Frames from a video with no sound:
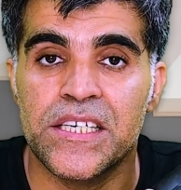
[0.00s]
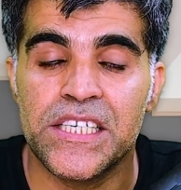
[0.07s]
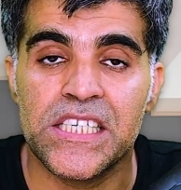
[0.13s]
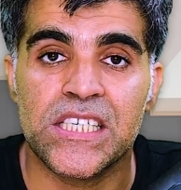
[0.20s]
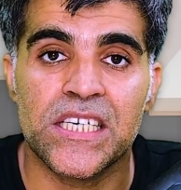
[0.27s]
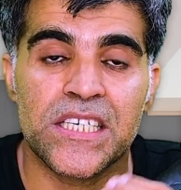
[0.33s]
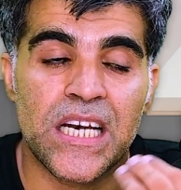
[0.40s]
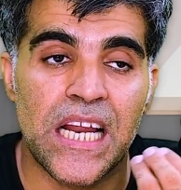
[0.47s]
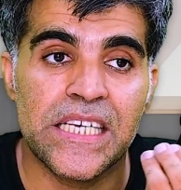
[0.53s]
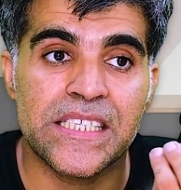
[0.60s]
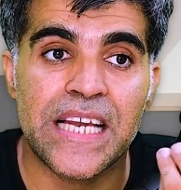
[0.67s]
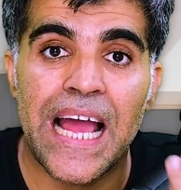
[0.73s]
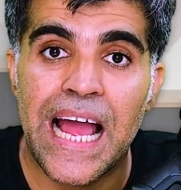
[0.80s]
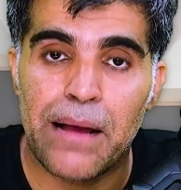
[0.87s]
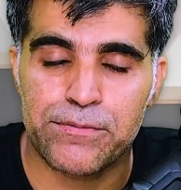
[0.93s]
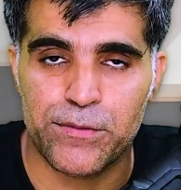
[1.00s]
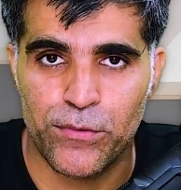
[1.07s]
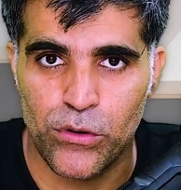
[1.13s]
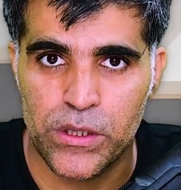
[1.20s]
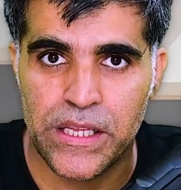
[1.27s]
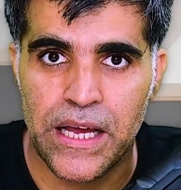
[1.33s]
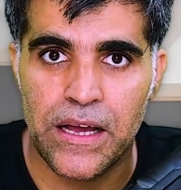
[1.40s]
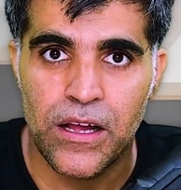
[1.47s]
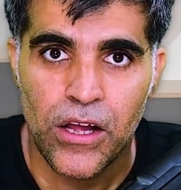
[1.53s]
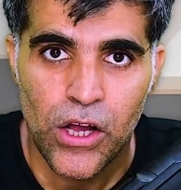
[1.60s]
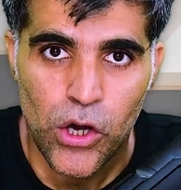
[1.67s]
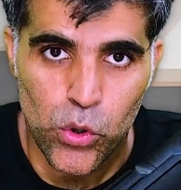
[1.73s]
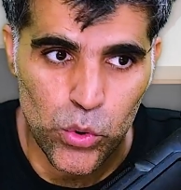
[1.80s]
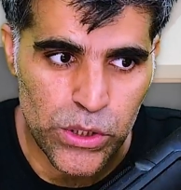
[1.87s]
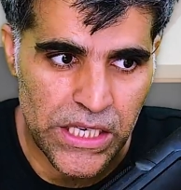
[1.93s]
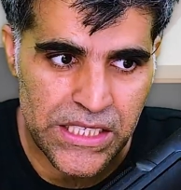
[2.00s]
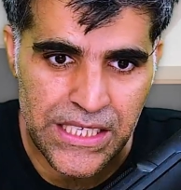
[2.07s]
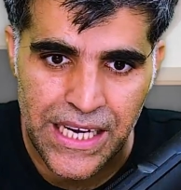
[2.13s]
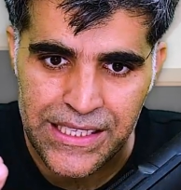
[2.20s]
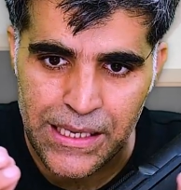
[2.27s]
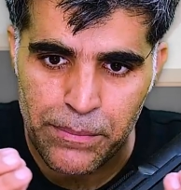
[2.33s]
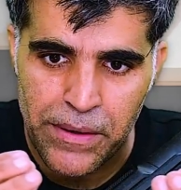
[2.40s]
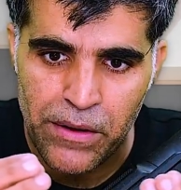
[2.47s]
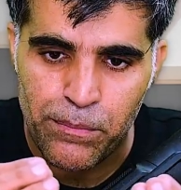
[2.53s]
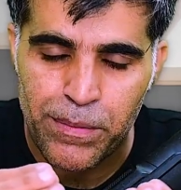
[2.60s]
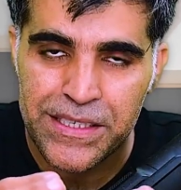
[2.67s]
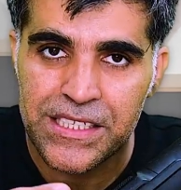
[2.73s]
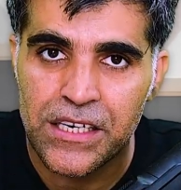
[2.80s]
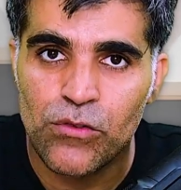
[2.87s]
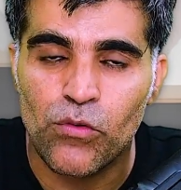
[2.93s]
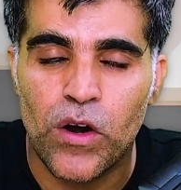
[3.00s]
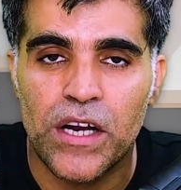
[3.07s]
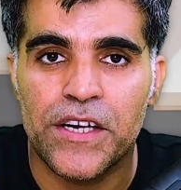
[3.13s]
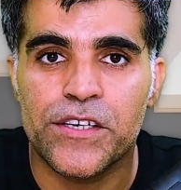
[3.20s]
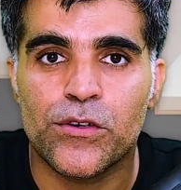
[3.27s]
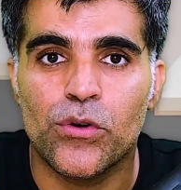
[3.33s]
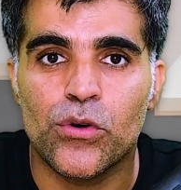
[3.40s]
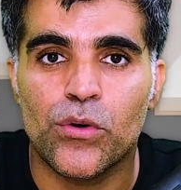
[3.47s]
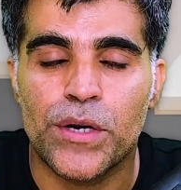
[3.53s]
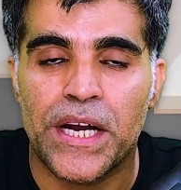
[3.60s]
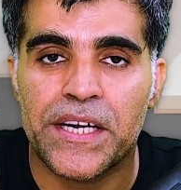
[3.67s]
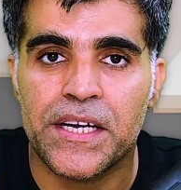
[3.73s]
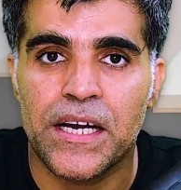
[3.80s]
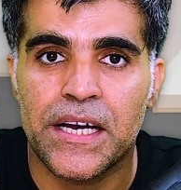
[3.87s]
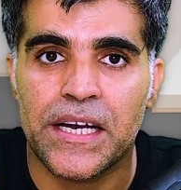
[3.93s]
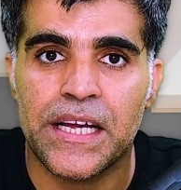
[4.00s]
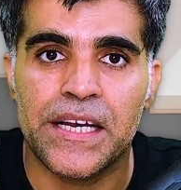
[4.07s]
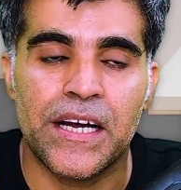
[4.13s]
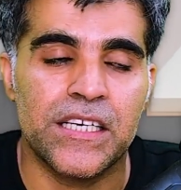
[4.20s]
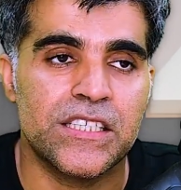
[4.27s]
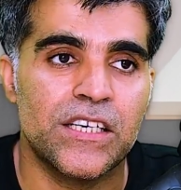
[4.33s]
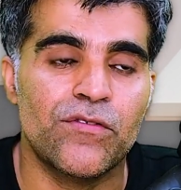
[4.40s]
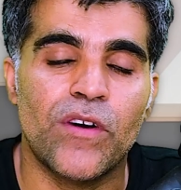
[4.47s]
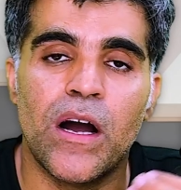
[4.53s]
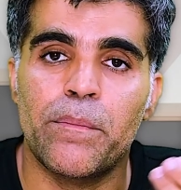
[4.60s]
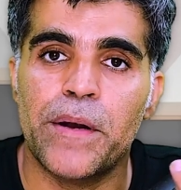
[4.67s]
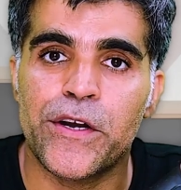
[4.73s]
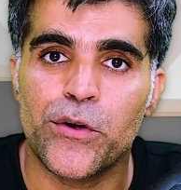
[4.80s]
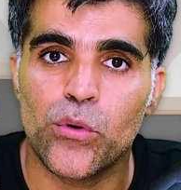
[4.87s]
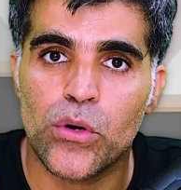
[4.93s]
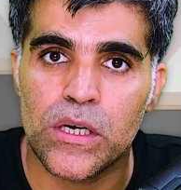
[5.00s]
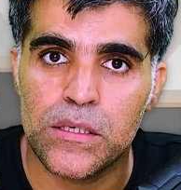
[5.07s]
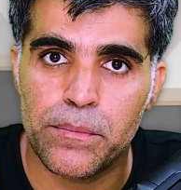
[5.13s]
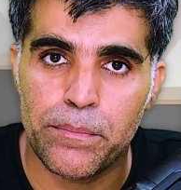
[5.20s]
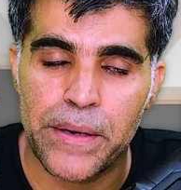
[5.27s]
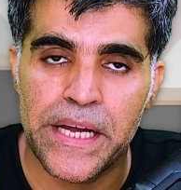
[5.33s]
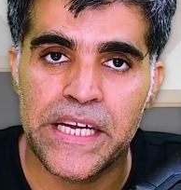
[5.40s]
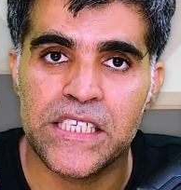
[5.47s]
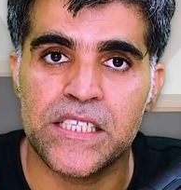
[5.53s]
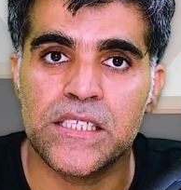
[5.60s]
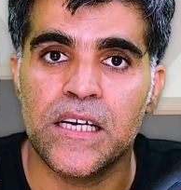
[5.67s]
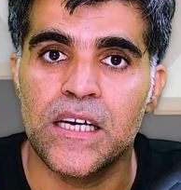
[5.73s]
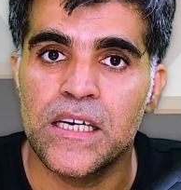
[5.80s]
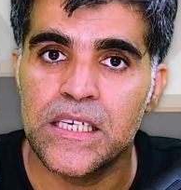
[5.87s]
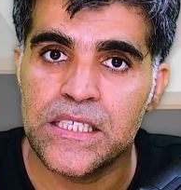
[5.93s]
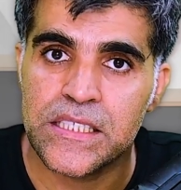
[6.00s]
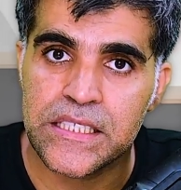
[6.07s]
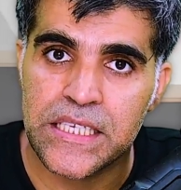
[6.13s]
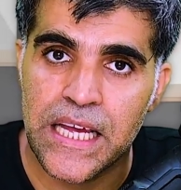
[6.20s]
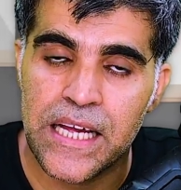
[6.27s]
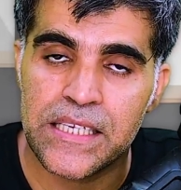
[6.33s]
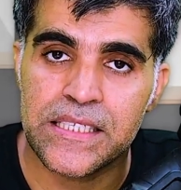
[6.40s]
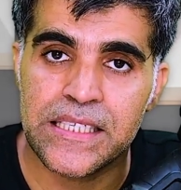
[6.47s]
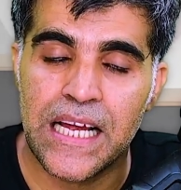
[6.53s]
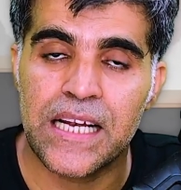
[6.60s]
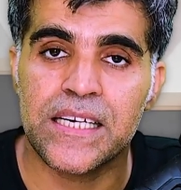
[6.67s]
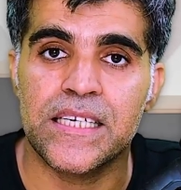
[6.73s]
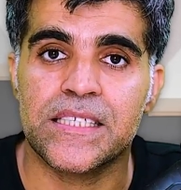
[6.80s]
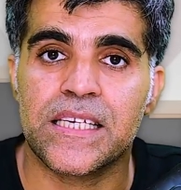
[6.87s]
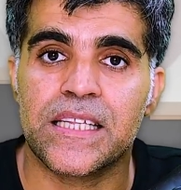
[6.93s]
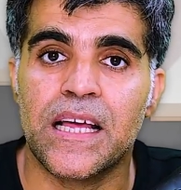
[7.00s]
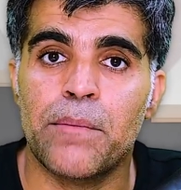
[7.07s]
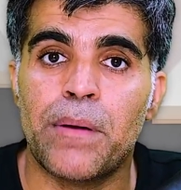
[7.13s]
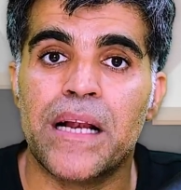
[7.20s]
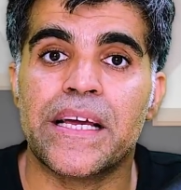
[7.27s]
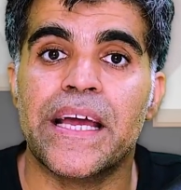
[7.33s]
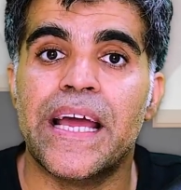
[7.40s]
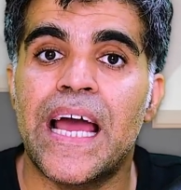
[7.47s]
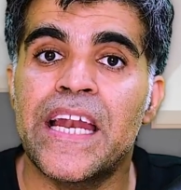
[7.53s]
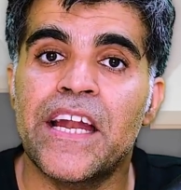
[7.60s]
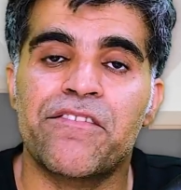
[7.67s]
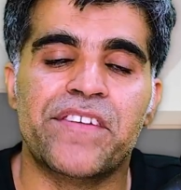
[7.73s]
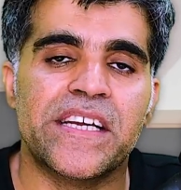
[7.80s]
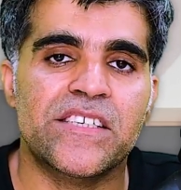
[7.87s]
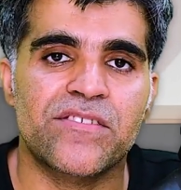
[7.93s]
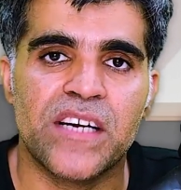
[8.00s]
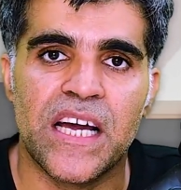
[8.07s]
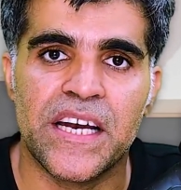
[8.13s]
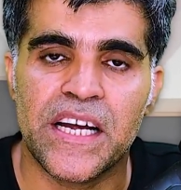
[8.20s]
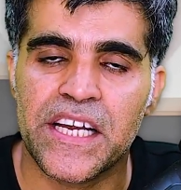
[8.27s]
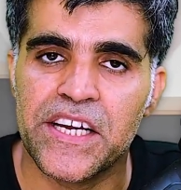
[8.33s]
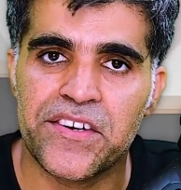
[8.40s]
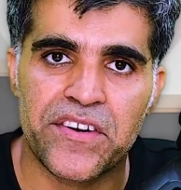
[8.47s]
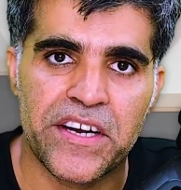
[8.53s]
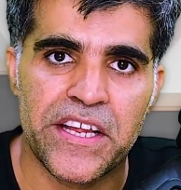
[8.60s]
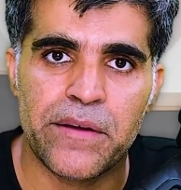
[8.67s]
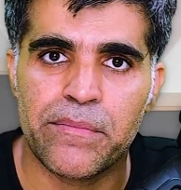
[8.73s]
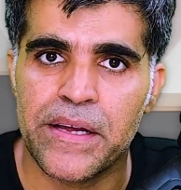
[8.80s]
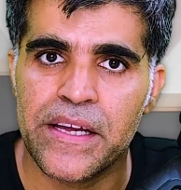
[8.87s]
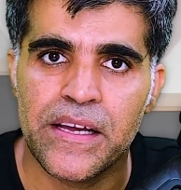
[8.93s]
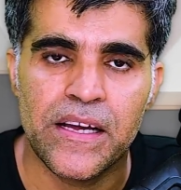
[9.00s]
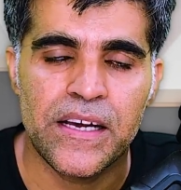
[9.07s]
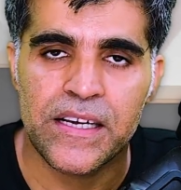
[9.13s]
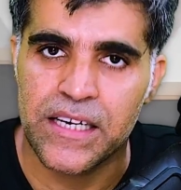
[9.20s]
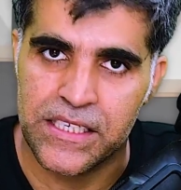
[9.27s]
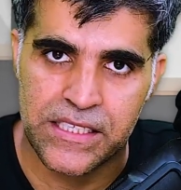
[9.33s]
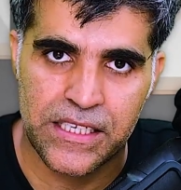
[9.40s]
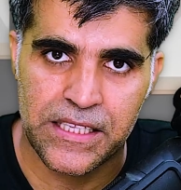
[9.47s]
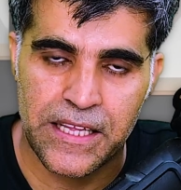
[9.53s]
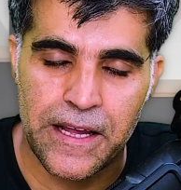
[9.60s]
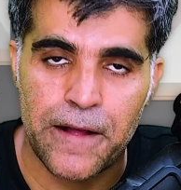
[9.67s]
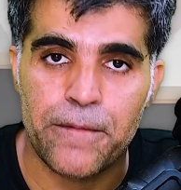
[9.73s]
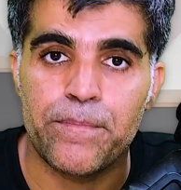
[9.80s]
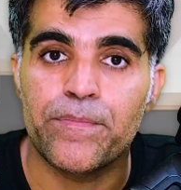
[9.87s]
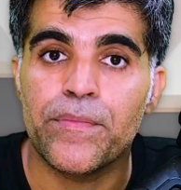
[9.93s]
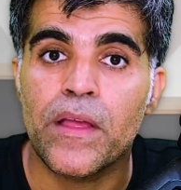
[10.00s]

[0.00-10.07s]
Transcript: डिसेंट्रलाइज ऐप्स बोलते हैं उनके साथ अपने पर्सनल वॉलेट को कनेक्ट करके ना सिर्फ वहाँ पर टोकन बेच से, सेल कर सकते हैं बल्कि एन वगैरह की ट्रेडिंग भी कर सकते हैं